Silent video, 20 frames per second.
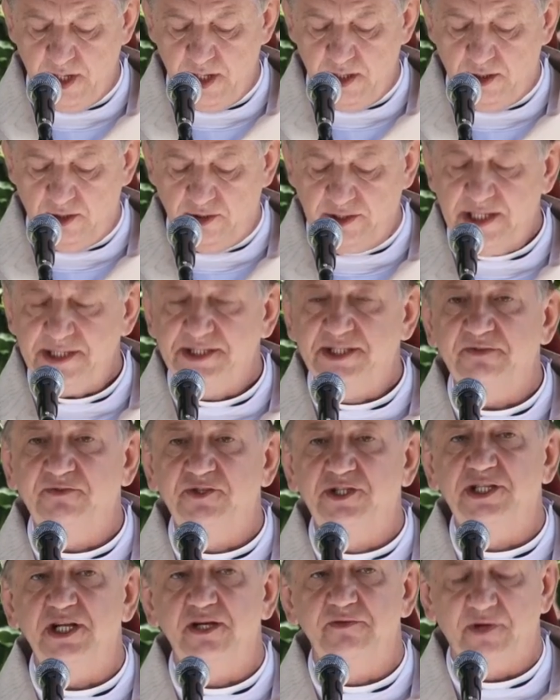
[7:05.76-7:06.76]
Oraz
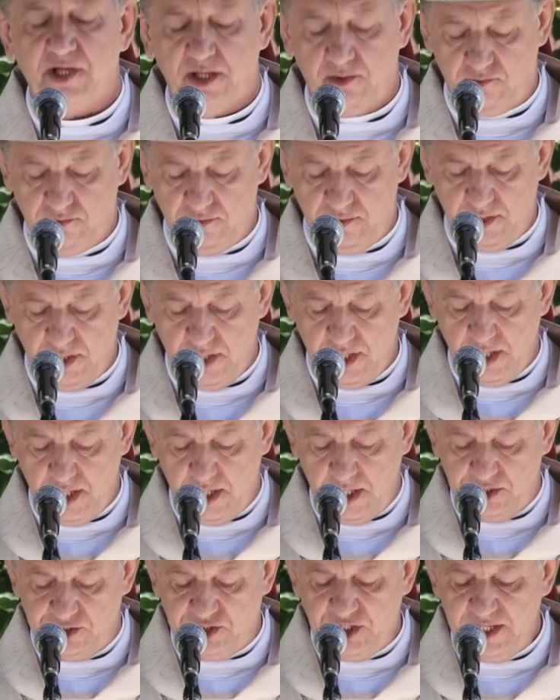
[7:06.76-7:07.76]
wzywał,
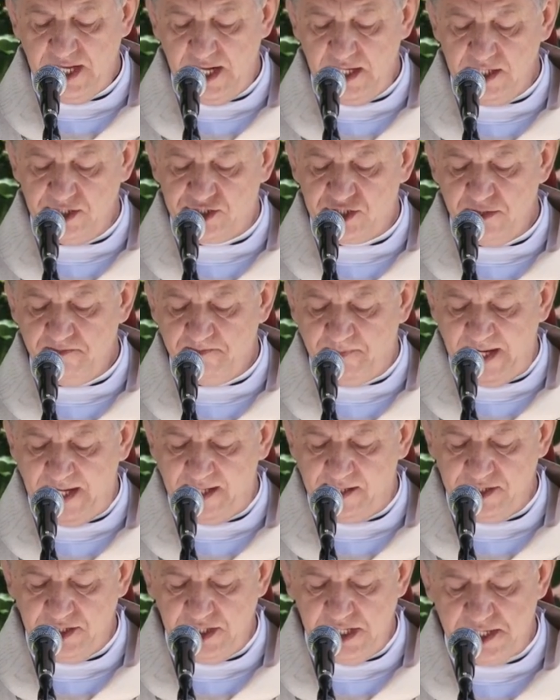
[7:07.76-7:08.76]
że należy
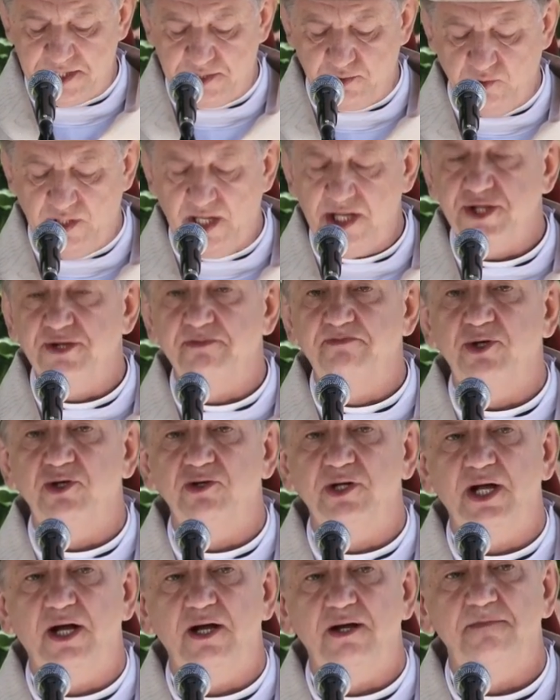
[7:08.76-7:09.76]
bardziej słuchać
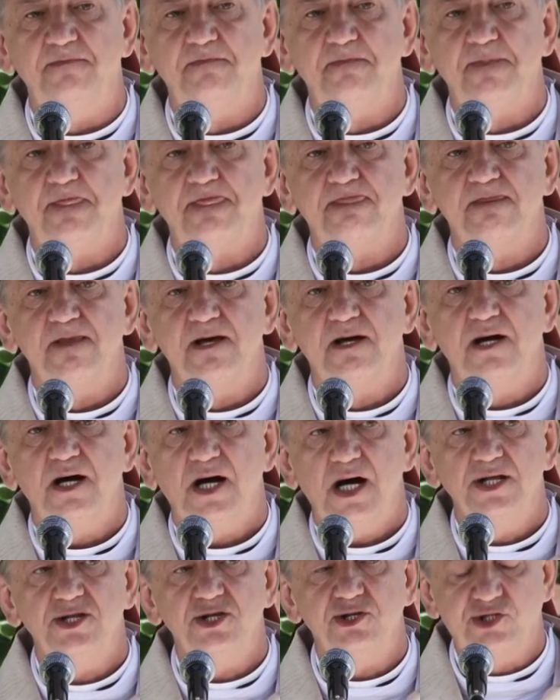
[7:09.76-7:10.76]
Boga
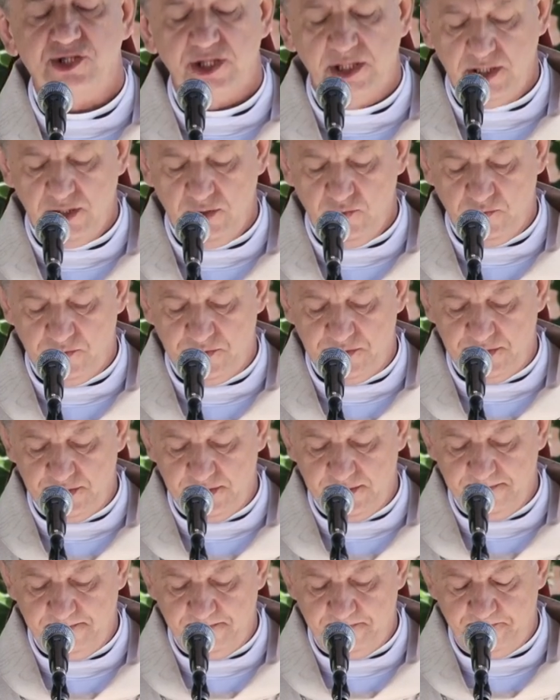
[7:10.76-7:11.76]
aniżeli ludzi.
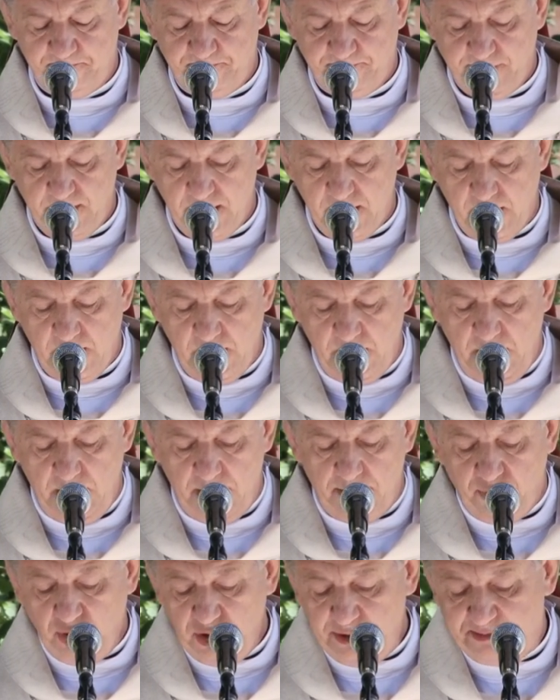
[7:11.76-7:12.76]

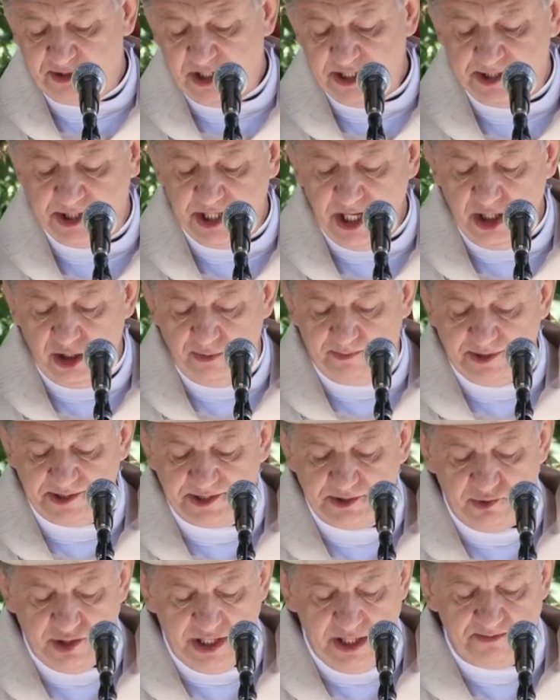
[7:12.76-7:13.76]
Bóg przez jego
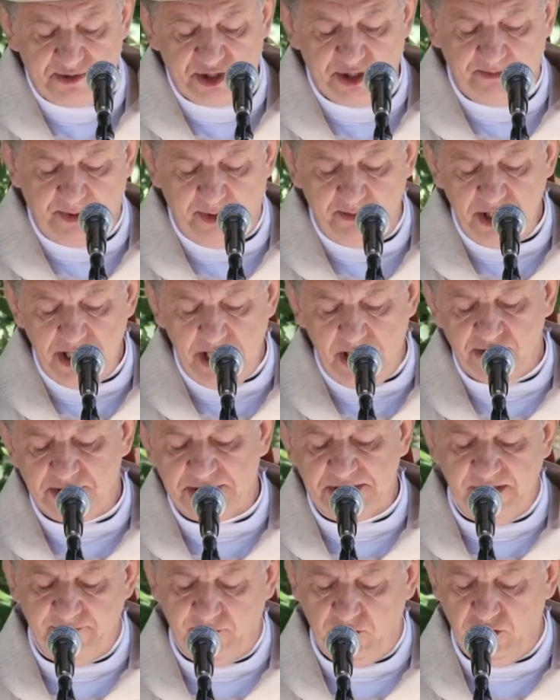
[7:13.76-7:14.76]
posługę przypominał
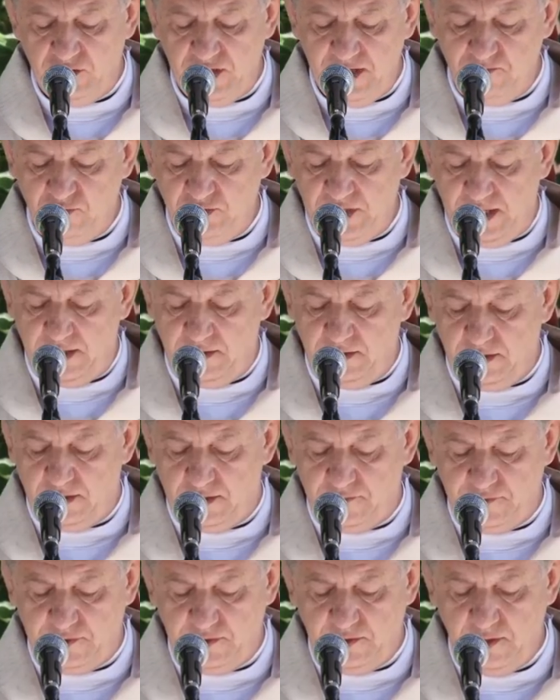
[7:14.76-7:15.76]
zniewolonemu
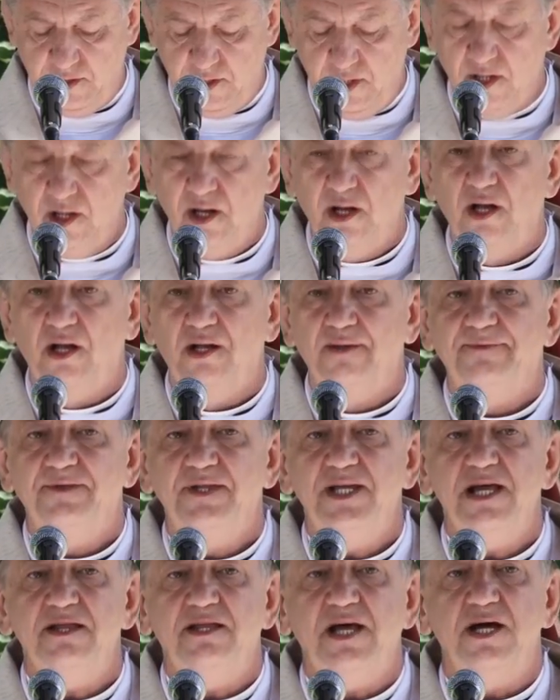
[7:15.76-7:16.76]
narodowi:
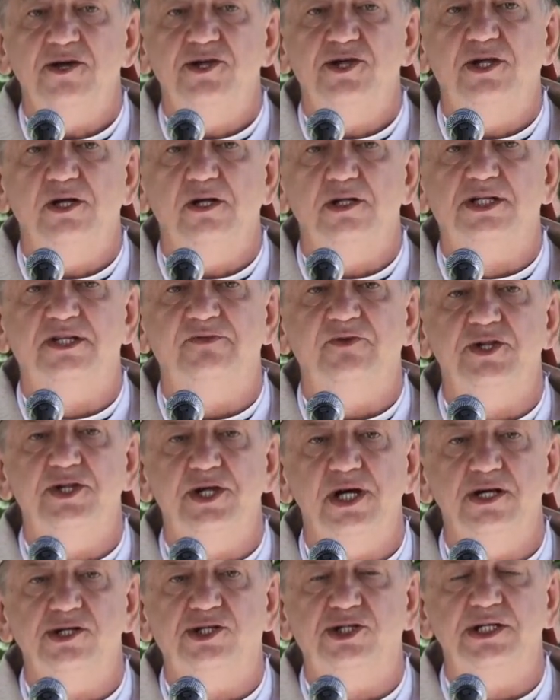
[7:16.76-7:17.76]
Nie daj się
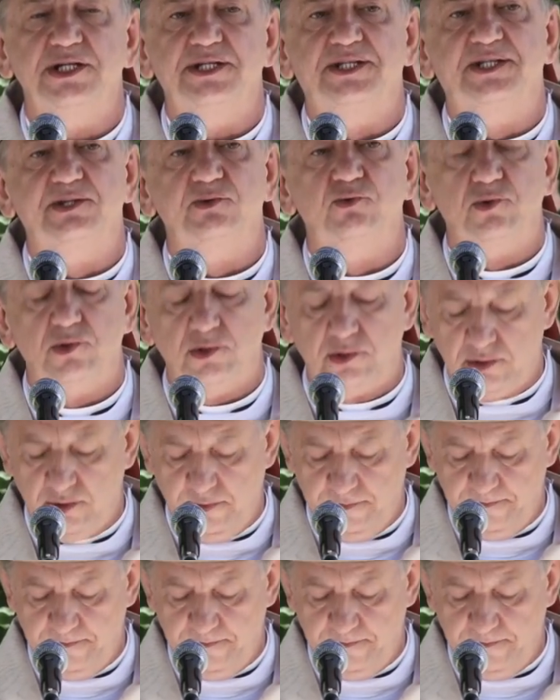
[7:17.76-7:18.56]
zwyciężyć złu,